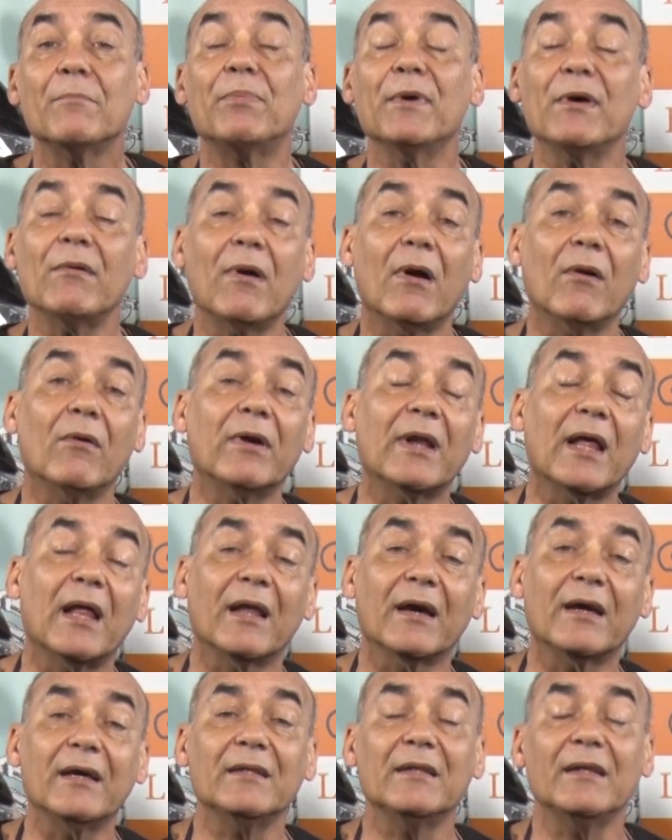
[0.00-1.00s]
Pero ahora
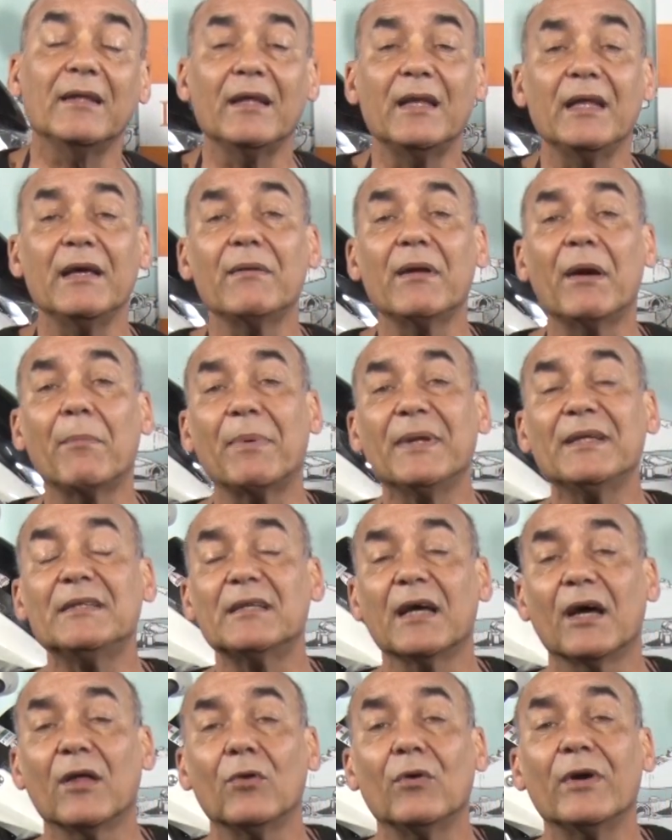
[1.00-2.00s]
la gente de Libre ha
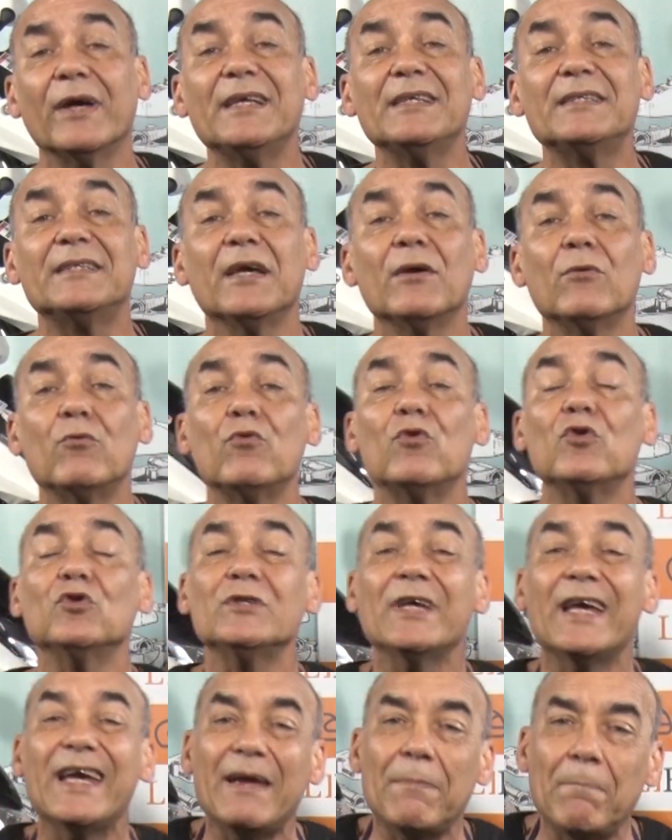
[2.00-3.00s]
pensado en
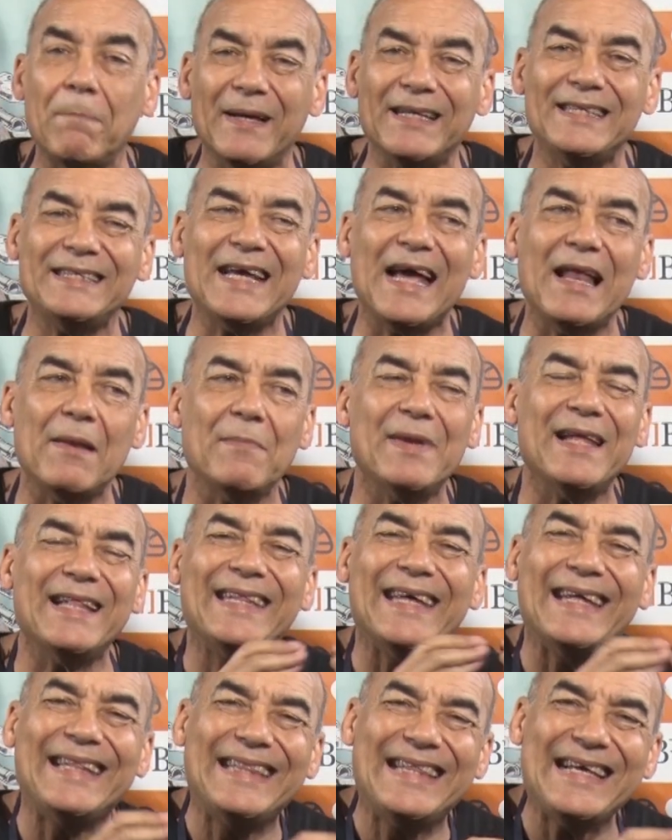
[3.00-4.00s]
seguros
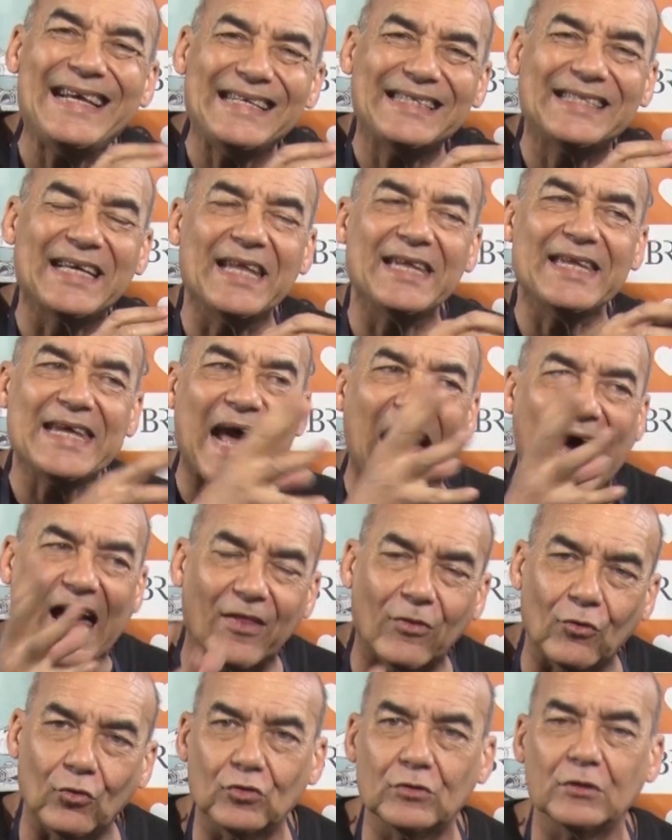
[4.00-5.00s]
especialmente
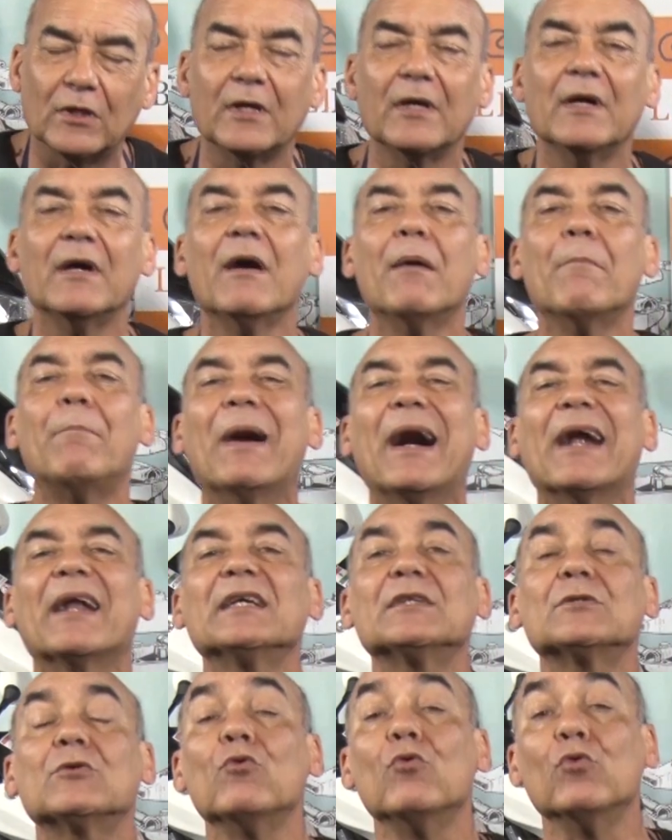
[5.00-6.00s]
diseñados
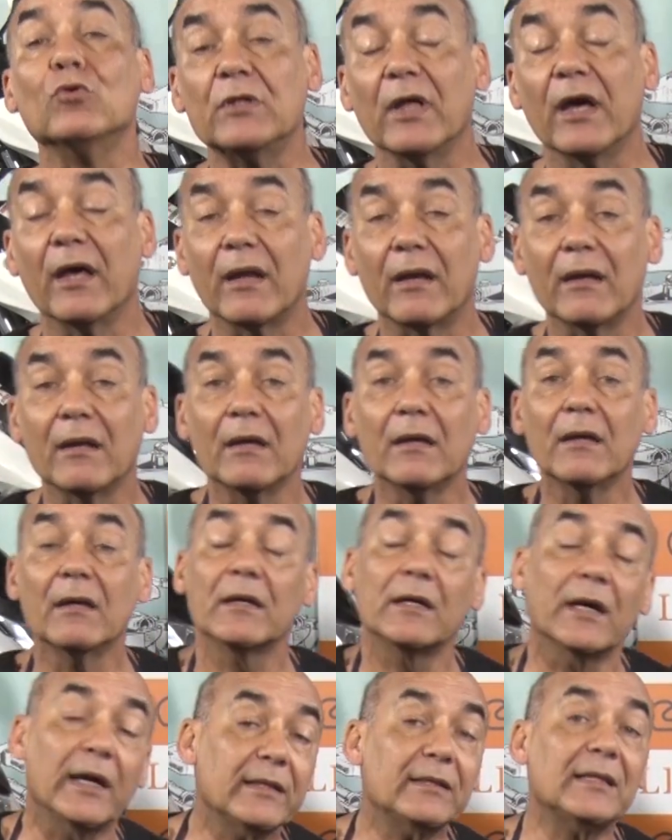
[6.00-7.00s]
para scooter,
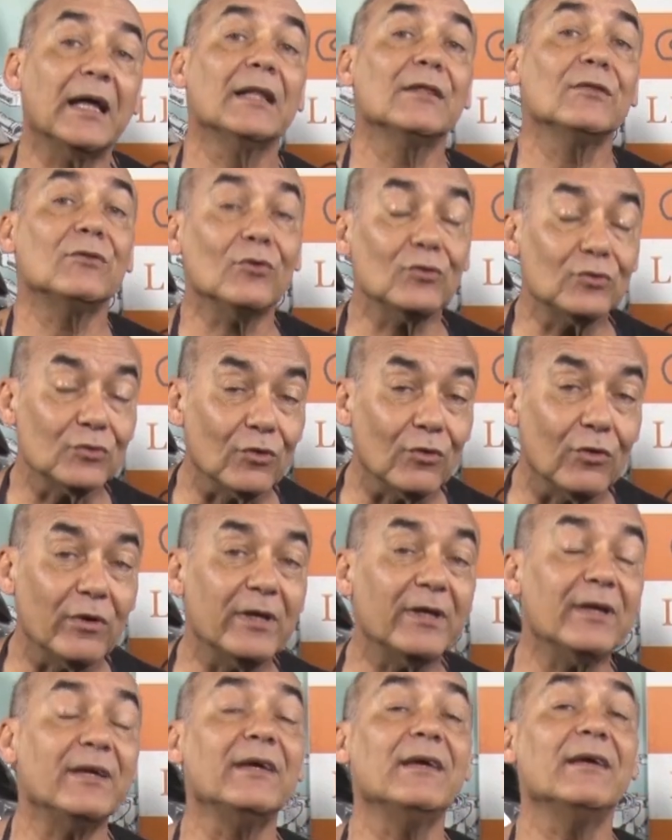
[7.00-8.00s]
que hay tantos
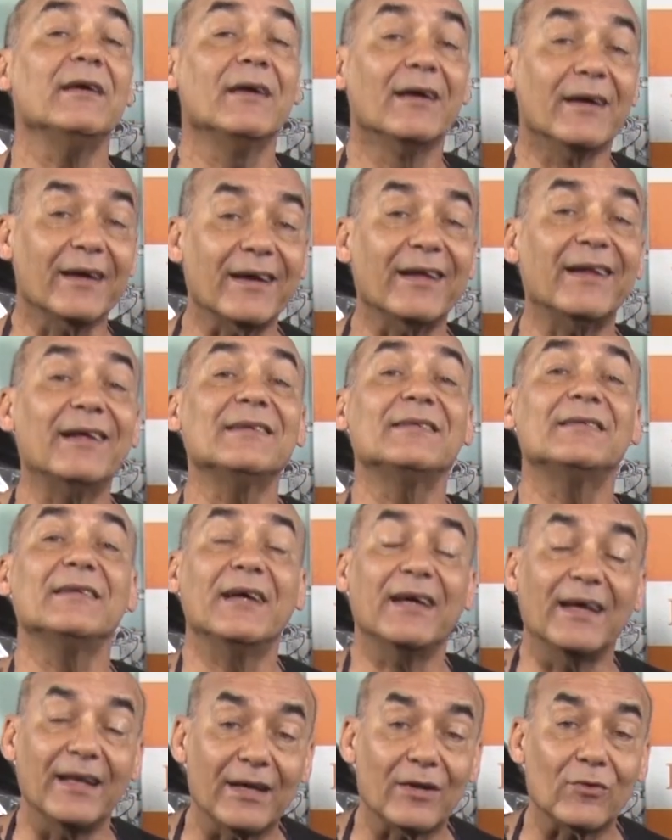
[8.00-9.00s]
hoy y
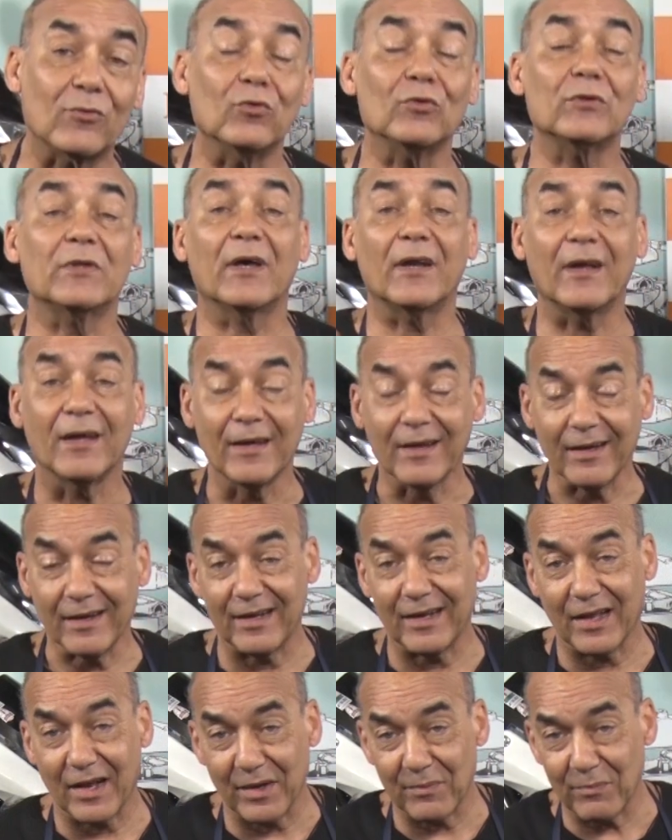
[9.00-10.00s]
crece el scooter
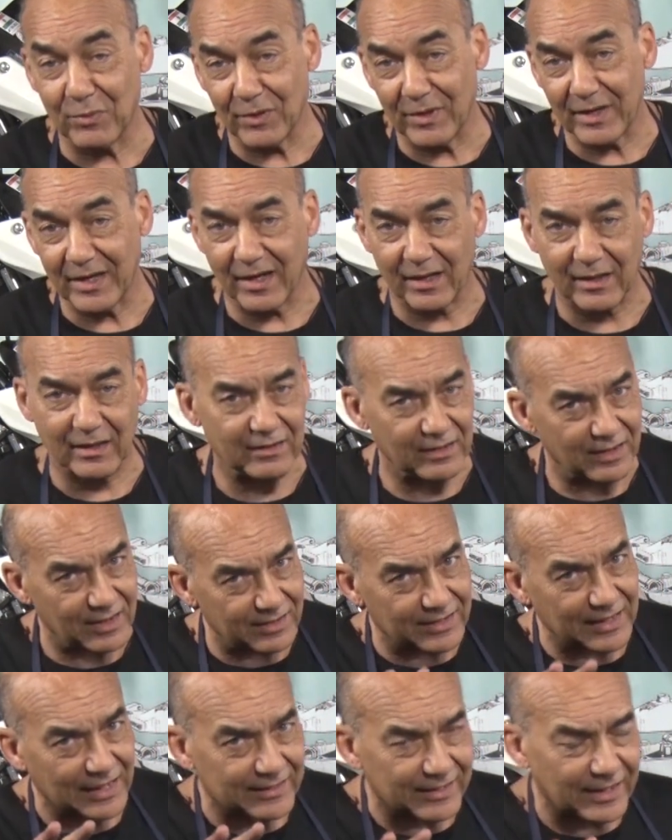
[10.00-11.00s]
en la República Argentina.
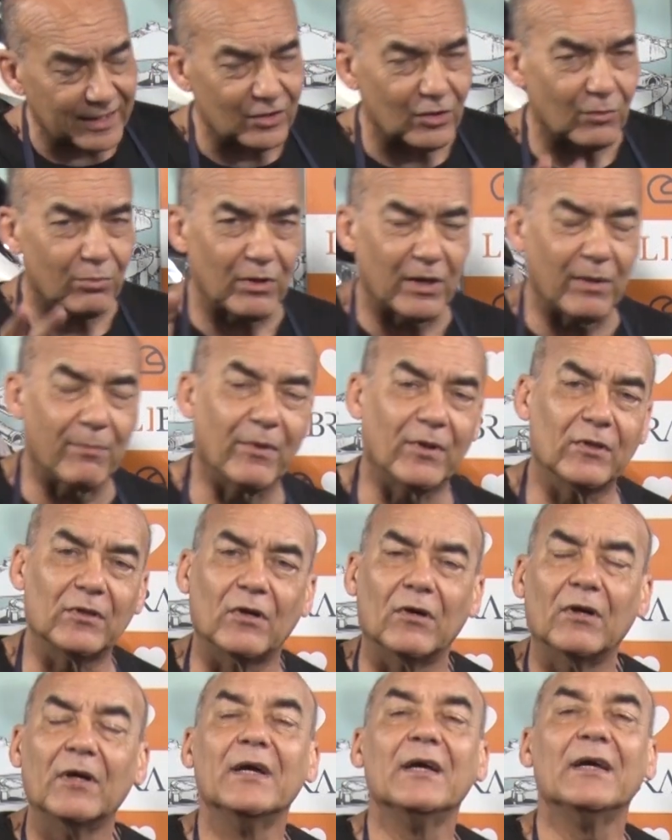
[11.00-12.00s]
Esté atento porque
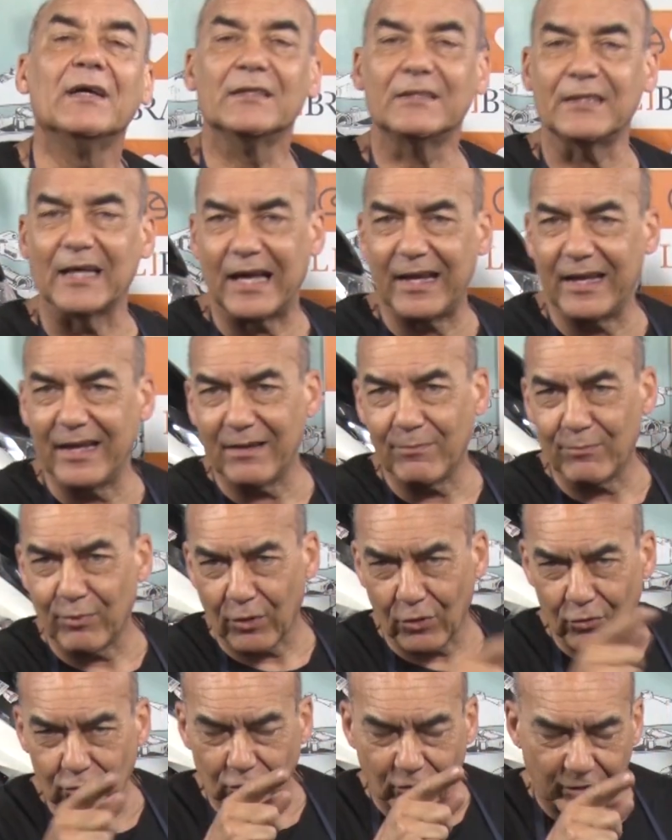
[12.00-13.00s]
pronto sale el
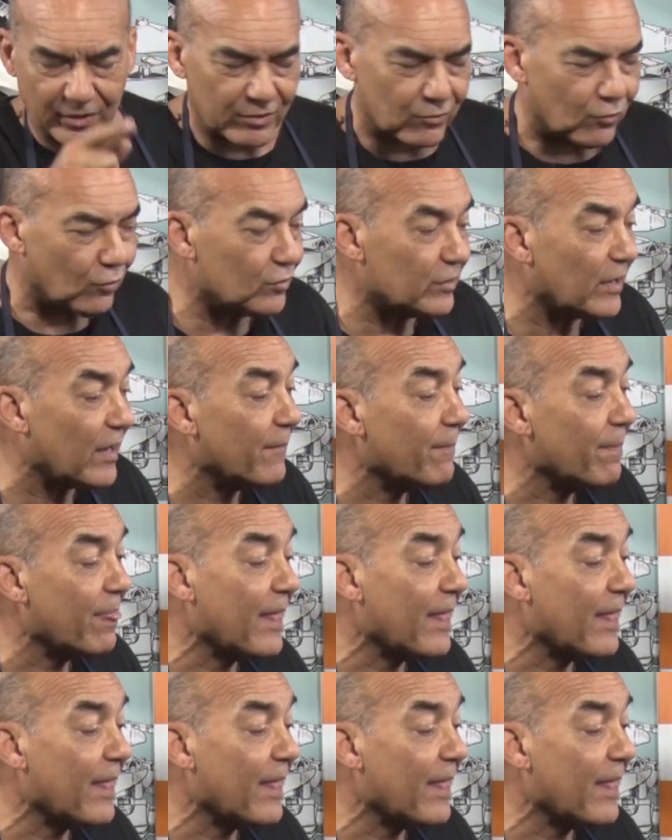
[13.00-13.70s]
producto de scooter.